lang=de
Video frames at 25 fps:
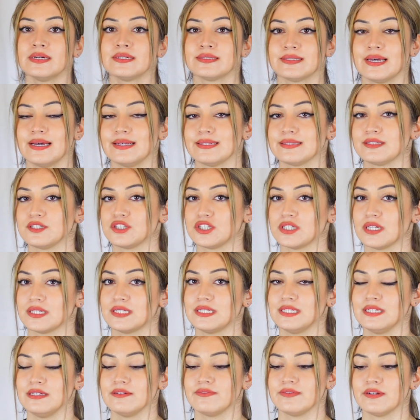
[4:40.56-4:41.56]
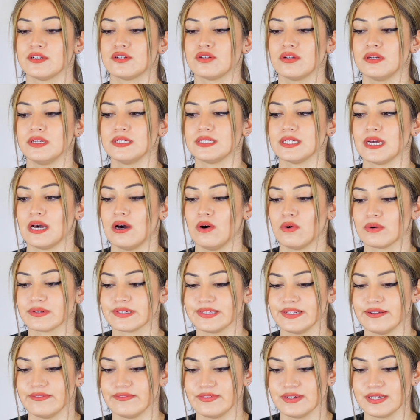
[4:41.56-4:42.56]
Das heißt, ein Stativ natürlich auch
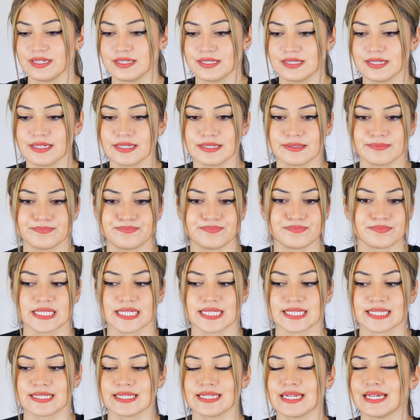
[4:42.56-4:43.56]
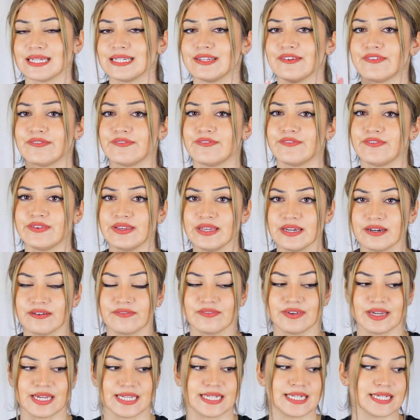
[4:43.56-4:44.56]
sehr wichtig. Das sind dann die vier
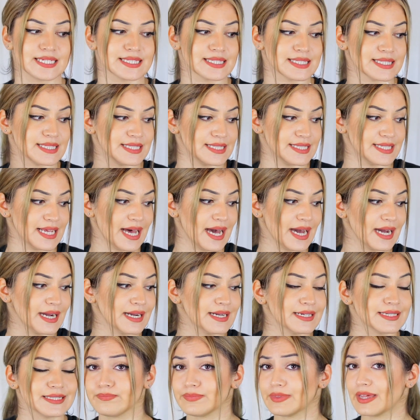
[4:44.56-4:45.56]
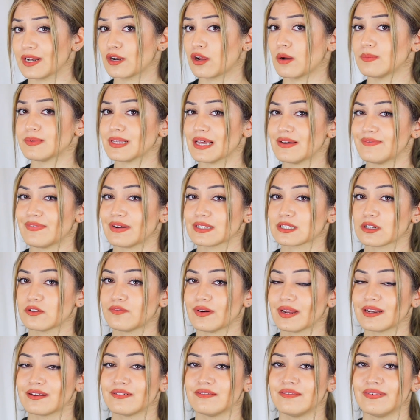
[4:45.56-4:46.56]
wichtigsten Sachen. Dann kommt es einfach darauf
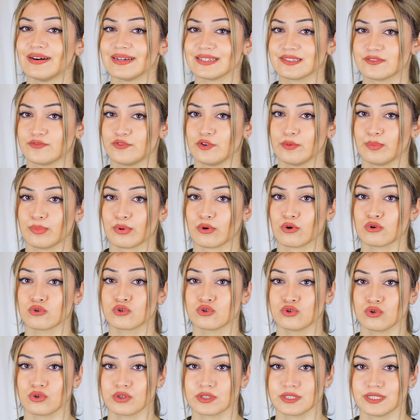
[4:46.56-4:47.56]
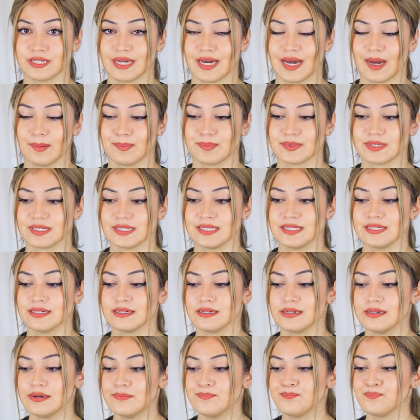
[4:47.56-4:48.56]
an, was für Produkte habt
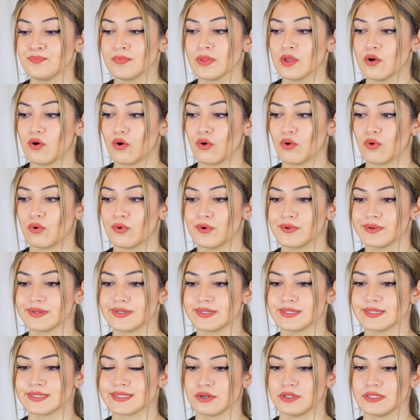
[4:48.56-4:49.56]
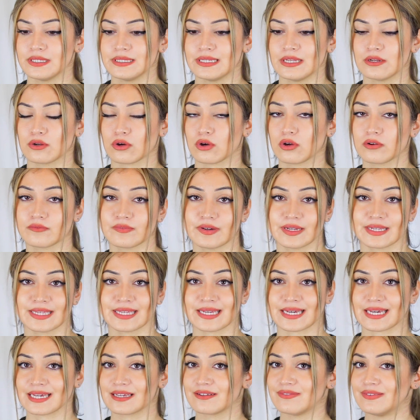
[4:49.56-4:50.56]
ihr und könnt ihr dann noch
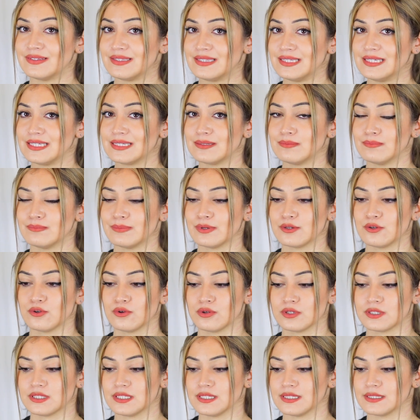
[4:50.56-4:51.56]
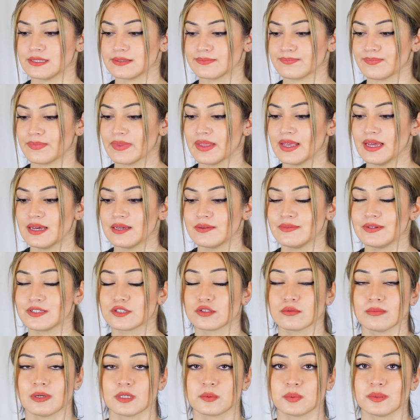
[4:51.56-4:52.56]
irgendwelche Requisiten benötigen, wie
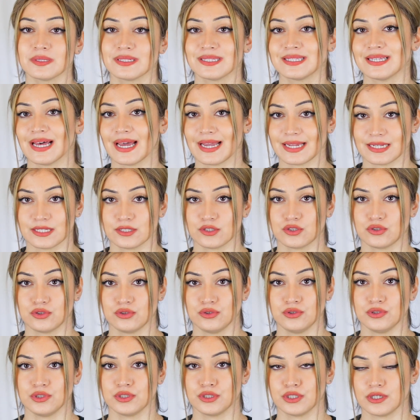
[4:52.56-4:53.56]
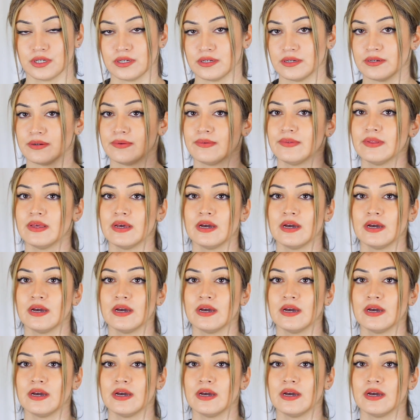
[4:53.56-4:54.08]
zum Beispiel Seidentücher